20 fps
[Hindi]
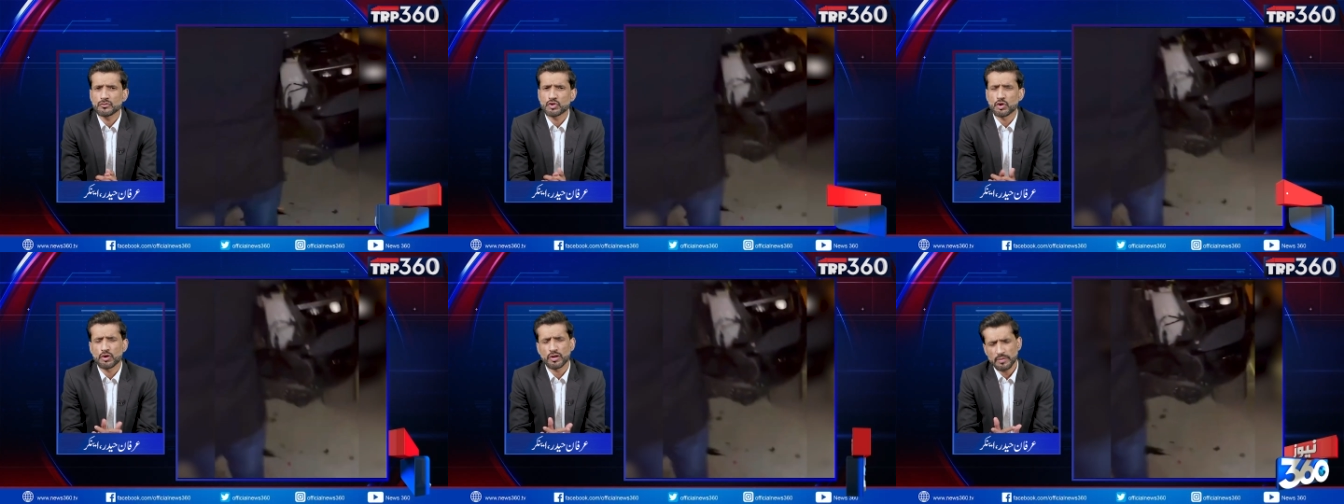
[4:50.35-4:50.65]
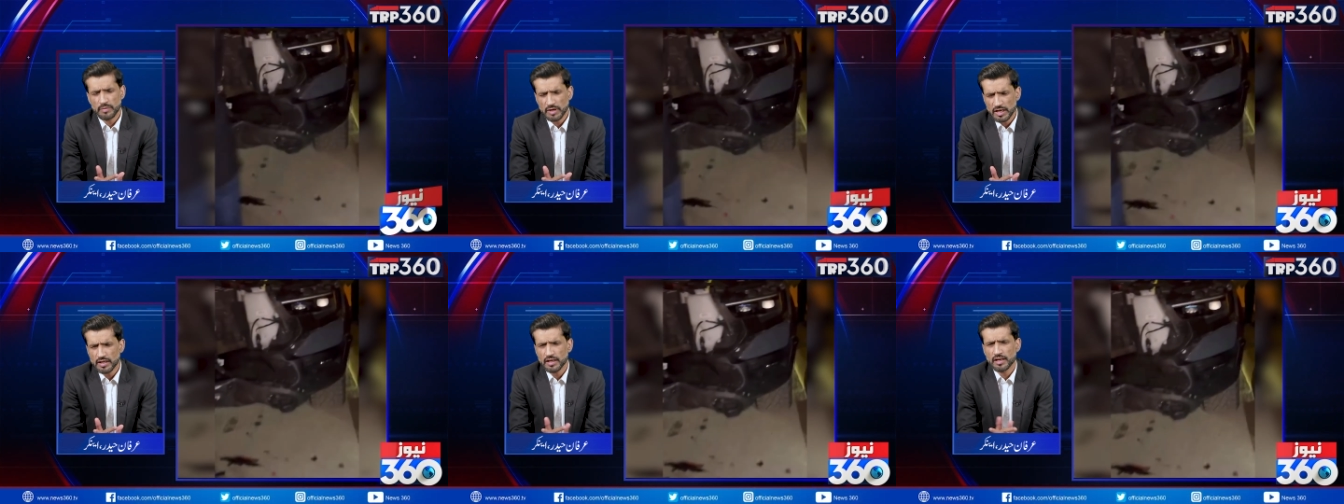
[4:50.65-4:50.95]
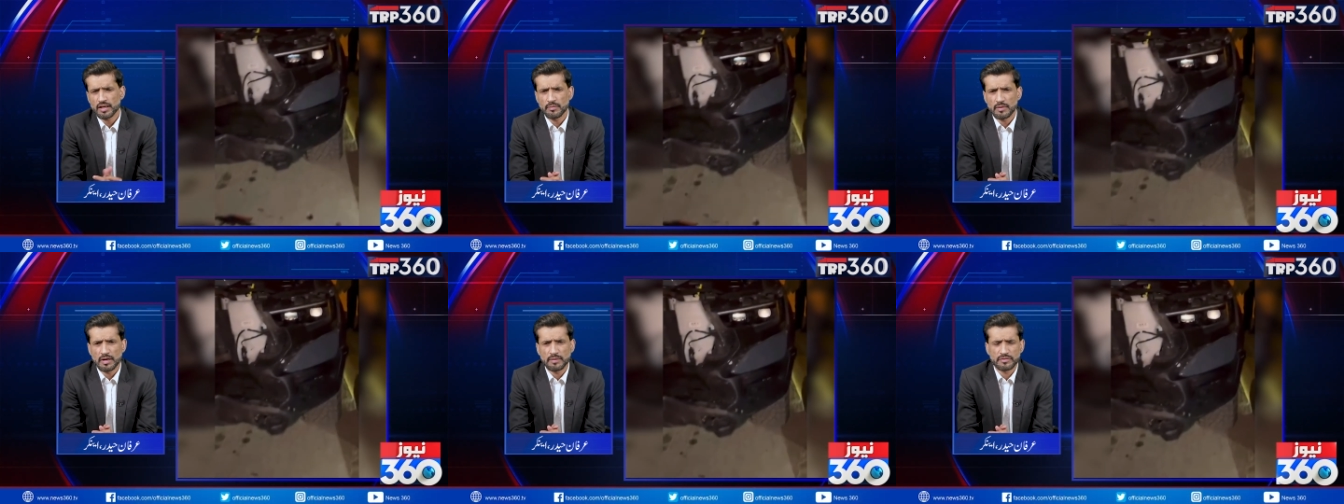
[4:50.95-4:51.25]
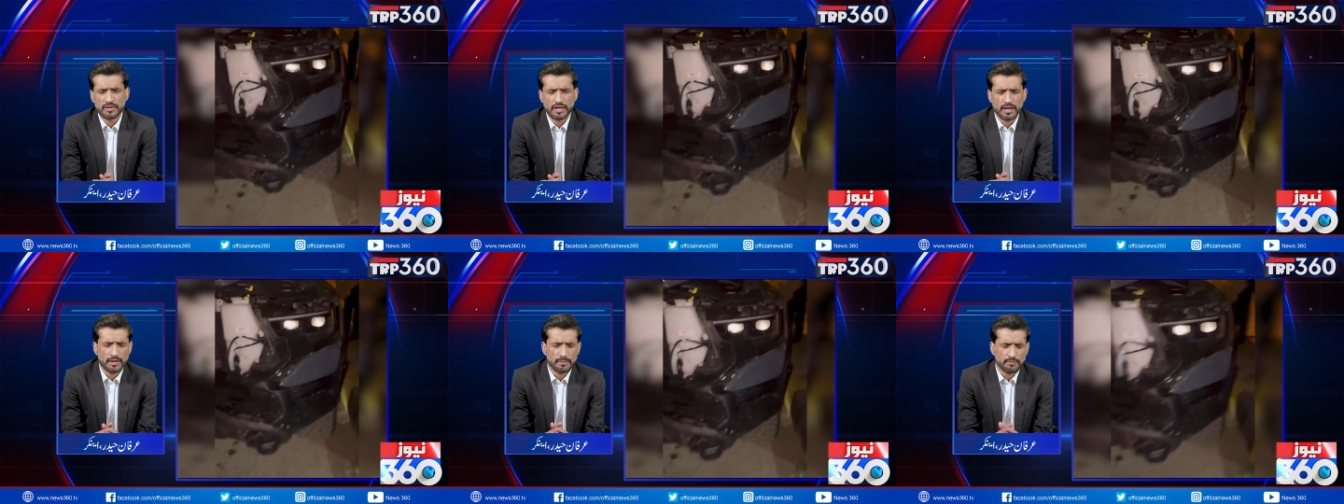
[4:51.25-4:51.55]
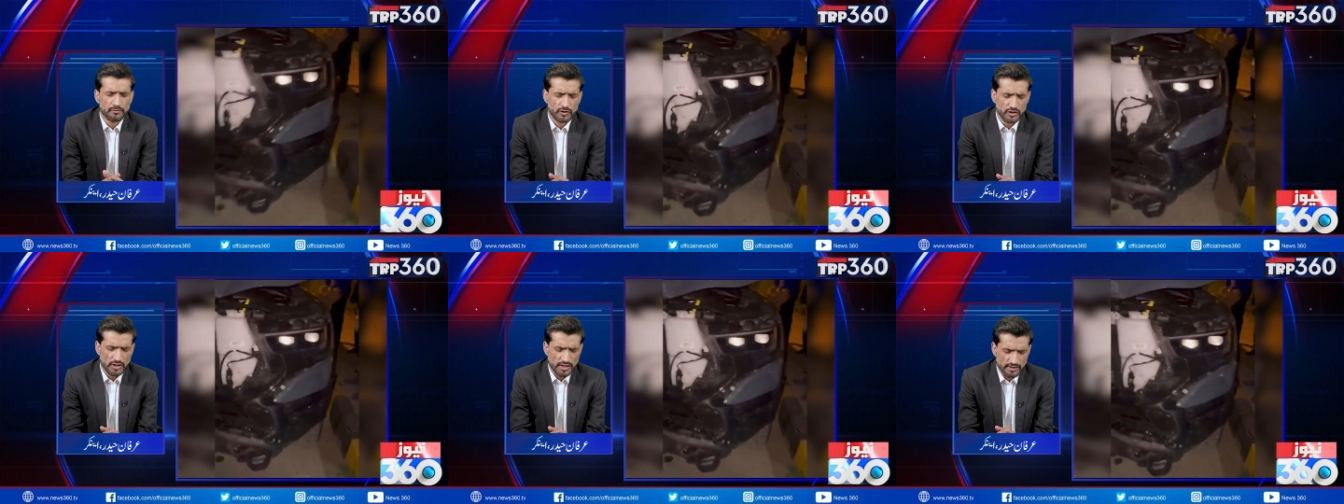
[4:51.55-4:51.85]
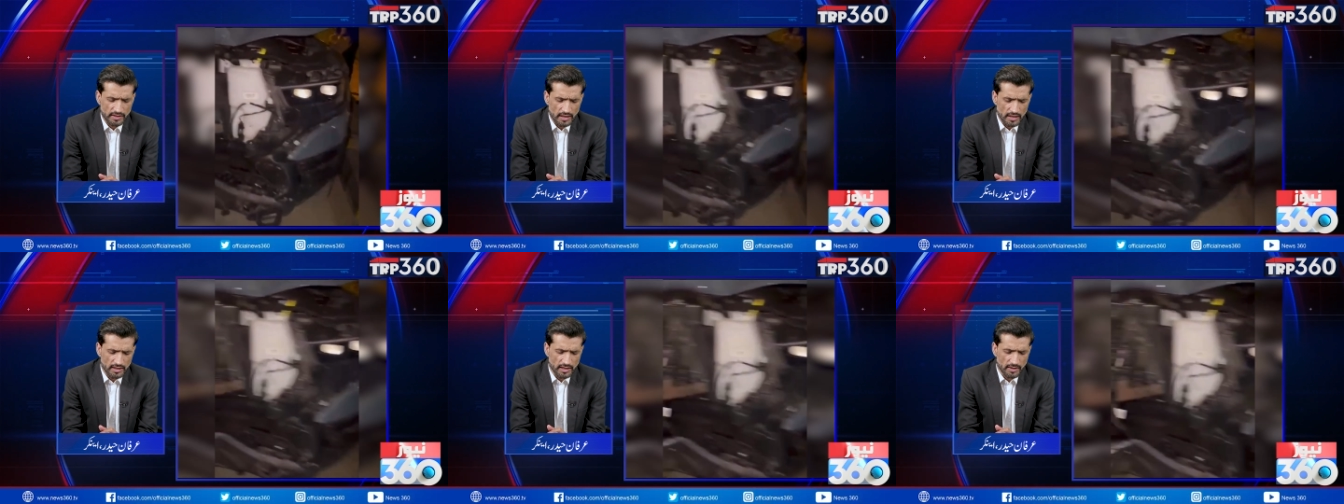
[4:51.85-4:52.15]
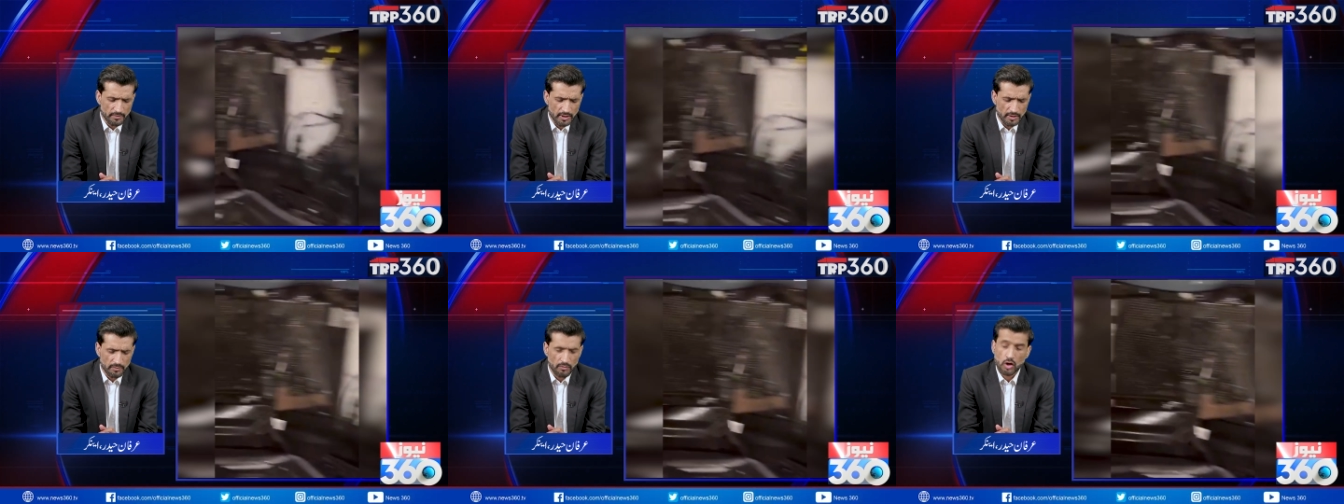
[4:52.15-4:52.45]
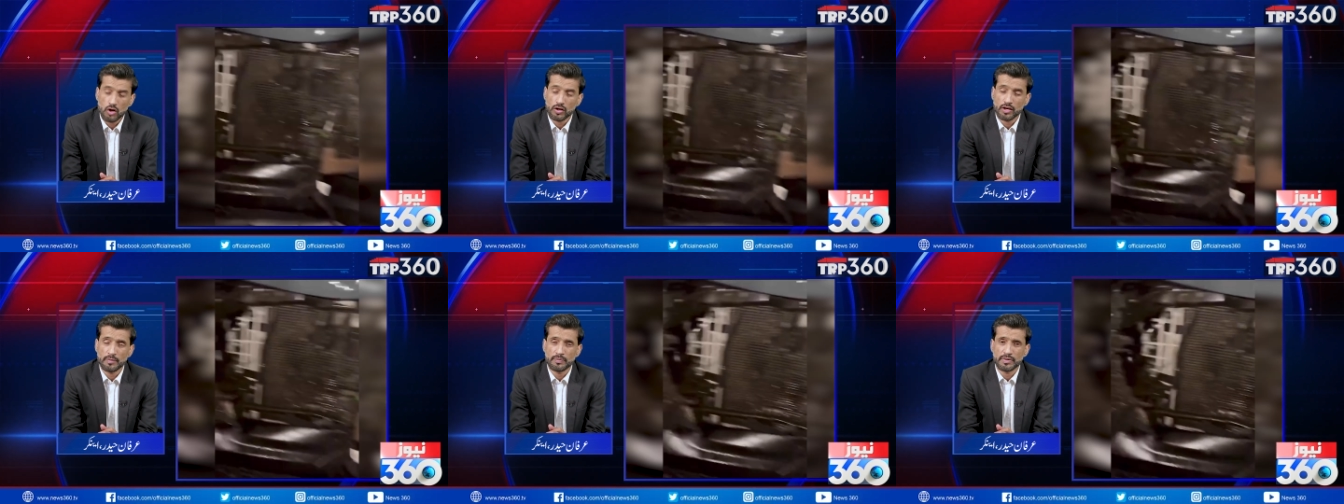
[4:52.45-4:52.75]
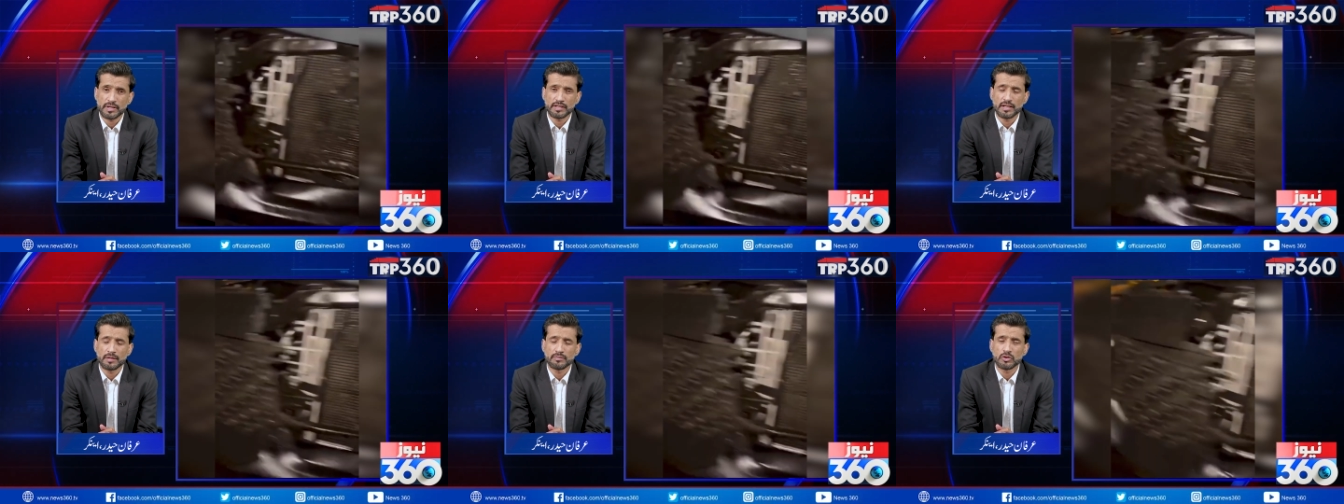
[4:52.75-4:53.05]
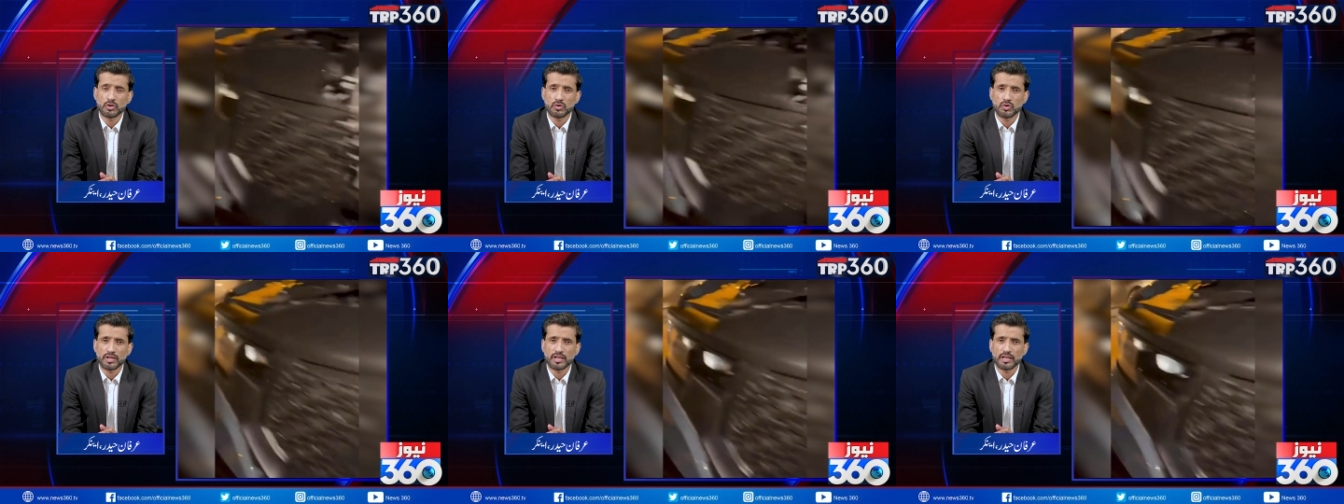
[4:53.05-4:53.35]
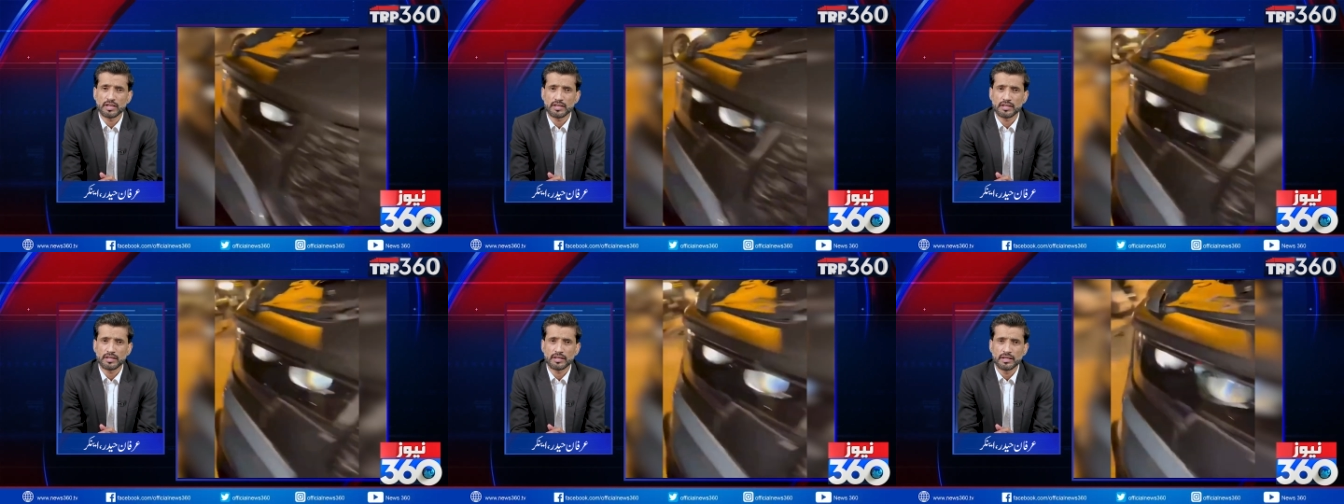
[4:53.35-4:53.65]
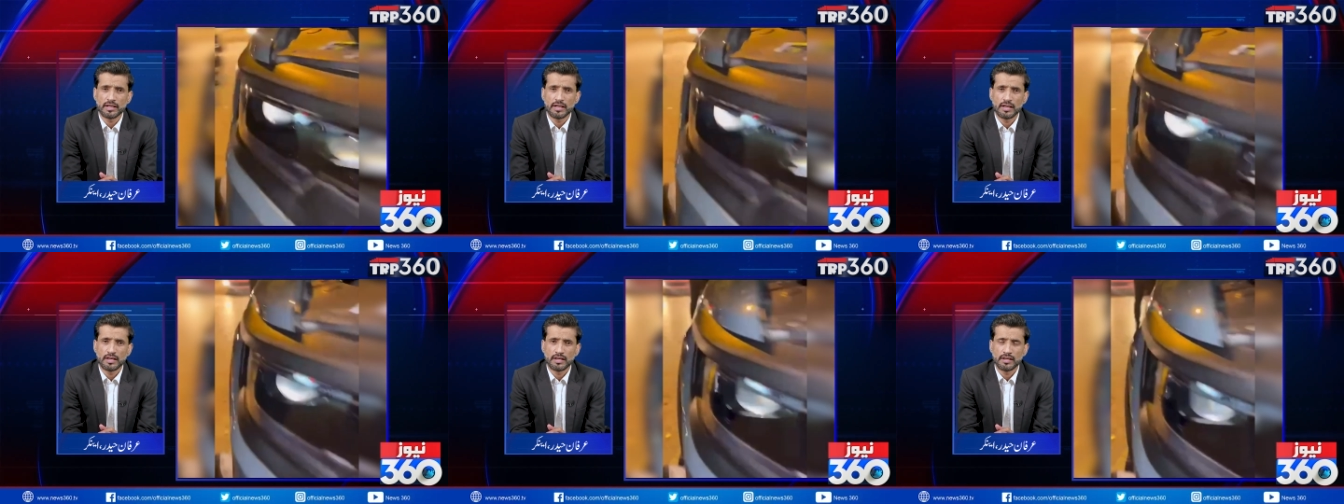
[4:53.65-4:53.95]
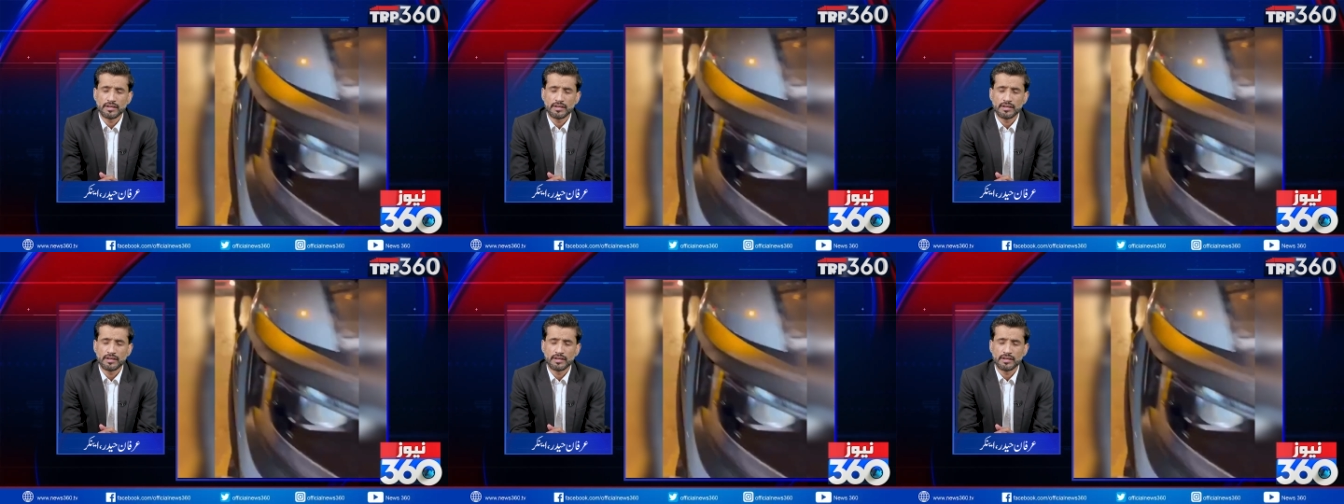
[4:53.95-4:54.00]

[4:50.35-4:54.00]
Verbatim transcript: छोटे भाई का नाम हमजा है शहजाद अहमद मौके पर दम तोड़ गया है